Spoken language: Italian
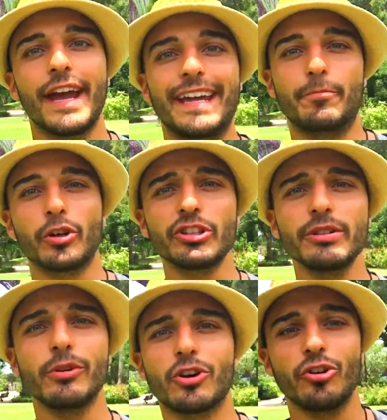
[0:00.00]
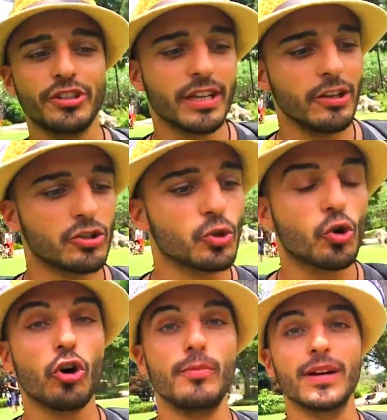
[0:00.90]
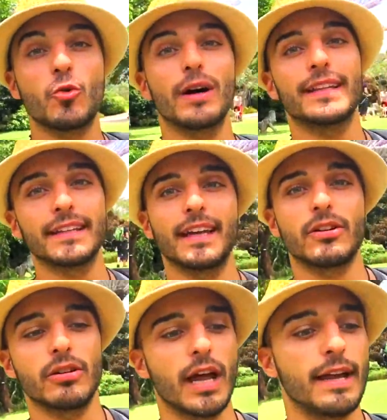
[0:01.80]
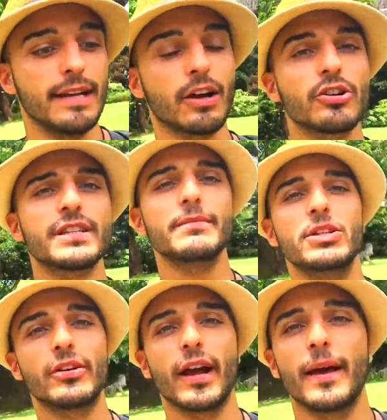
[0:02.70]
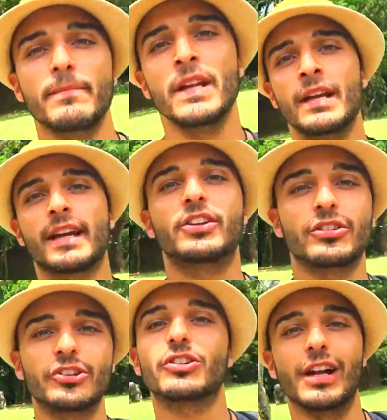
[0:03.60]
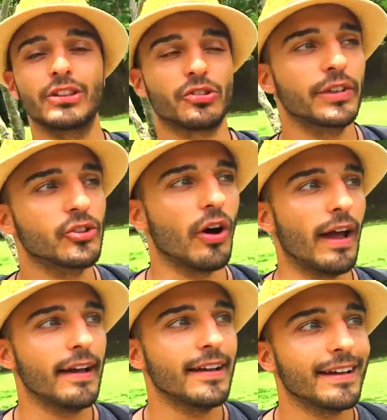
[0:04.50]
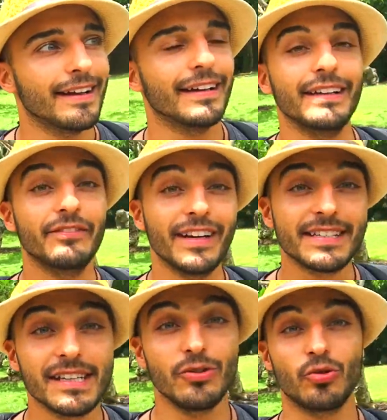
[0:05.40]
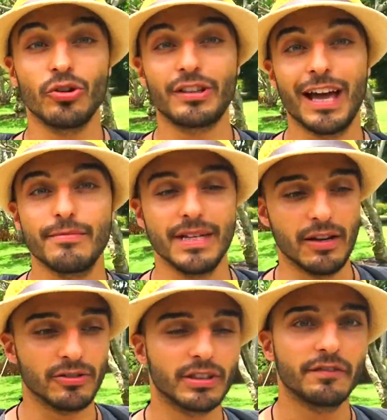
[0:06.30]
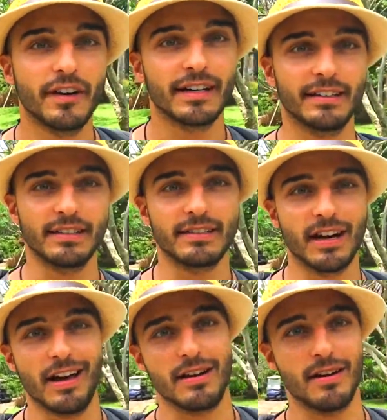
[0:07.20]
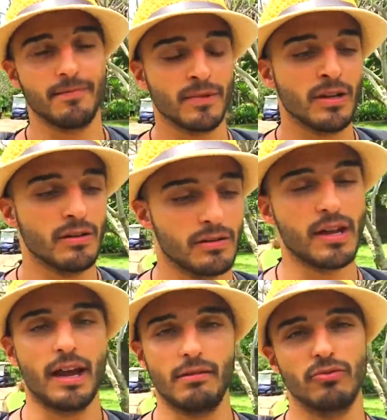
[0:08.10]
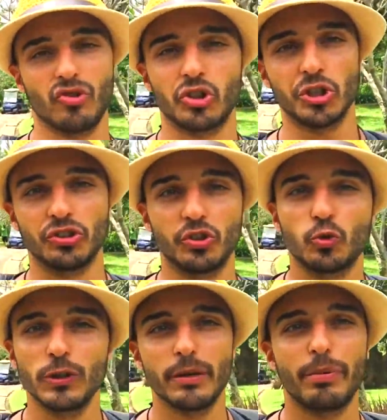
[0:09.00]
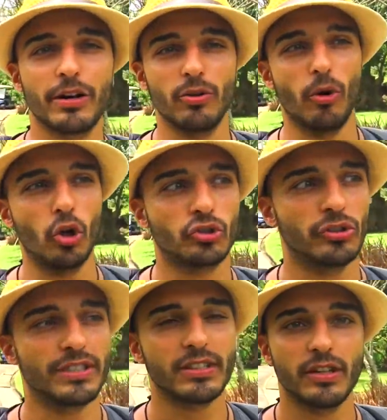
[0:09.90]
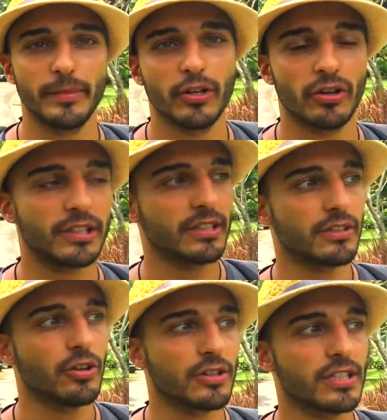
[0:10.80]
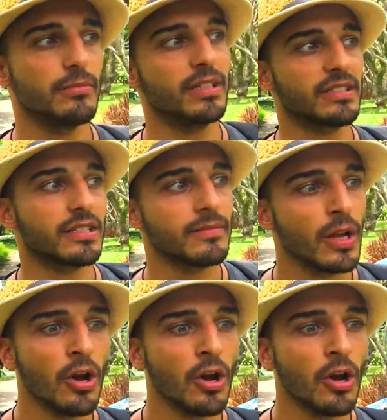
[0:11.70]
Ok, prossimo consiglio su come guadagnare online. La cosa migliore che ti ho detto nell'altro video è investire nel lungo termine e non ti far distrarre, ok? È un concetto di cui ne parlo molto, lo insegno nei miei corti, corsi di business.